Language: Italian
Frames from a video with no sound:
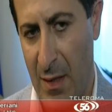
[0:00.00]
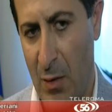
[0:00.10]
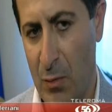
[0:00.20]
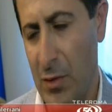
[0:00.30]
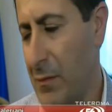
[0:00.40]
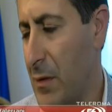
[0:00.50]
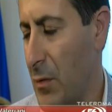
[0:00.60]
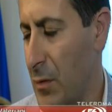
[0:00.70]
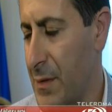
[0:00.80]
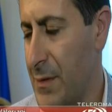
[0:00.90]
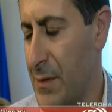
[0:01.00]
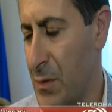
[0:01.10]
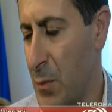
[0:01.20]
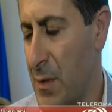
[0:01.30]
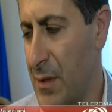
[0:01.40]
condividono gli
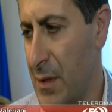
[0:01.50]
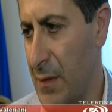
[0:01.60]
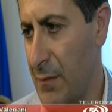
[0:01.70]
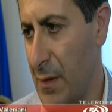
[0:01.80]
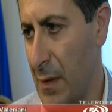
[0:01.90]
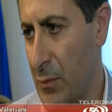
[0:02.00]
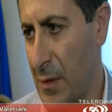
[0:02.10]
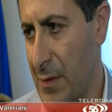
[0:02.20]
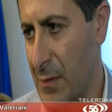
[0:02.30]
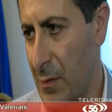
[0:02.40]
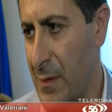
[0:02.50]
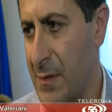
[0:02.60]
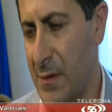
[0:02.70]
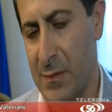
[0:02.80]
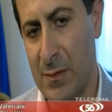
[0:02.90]
stessi obiettivi e utilizzano gli
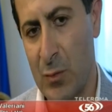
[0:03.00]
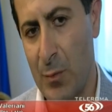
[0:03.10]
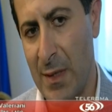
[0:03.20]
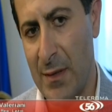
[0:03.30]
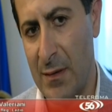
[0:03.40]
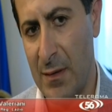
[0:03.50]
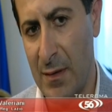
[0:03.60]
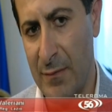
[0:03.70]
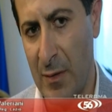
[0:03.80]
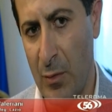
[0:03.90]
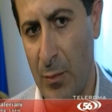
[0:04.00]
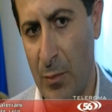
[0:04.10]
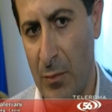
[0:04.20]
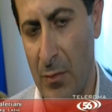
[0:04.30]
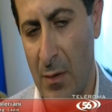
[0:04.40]
stessi strumenti fanno
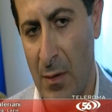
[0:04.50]
più